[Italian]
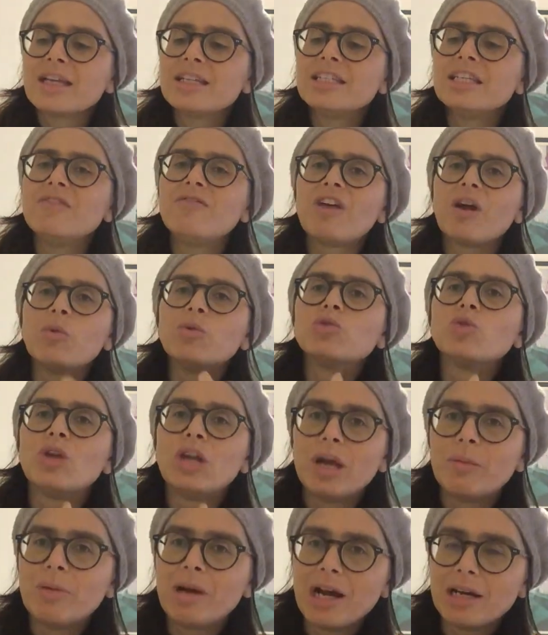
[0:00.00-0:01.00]
Che significa questo
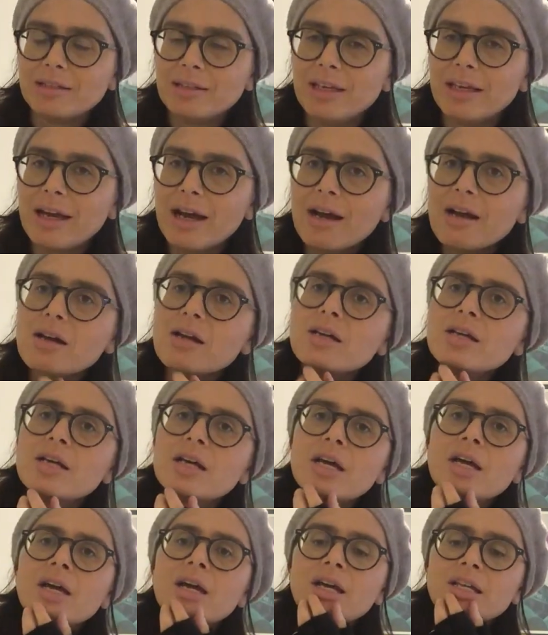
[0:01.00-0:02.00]
nella pratica?
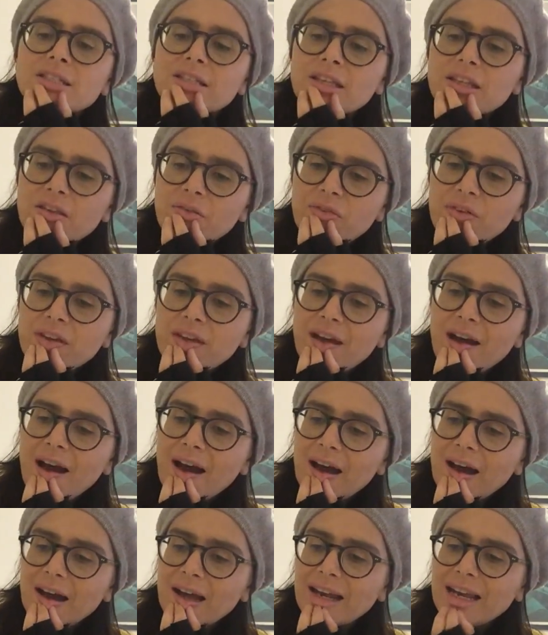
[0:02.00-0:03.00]

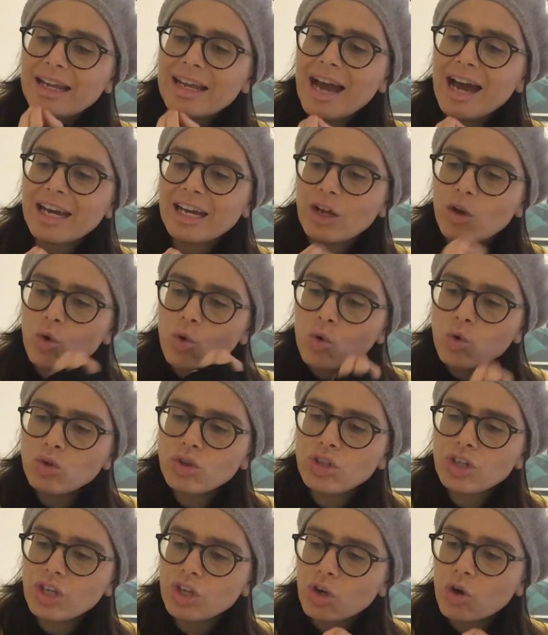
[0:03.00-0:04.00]
significa legare
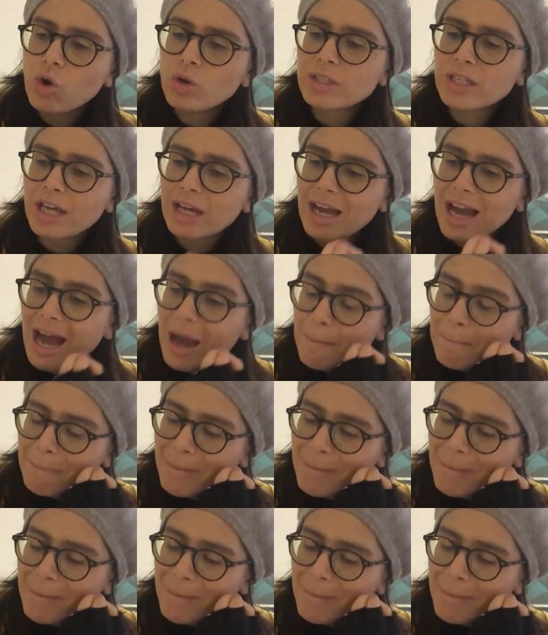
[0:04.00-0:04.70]
ogni cosa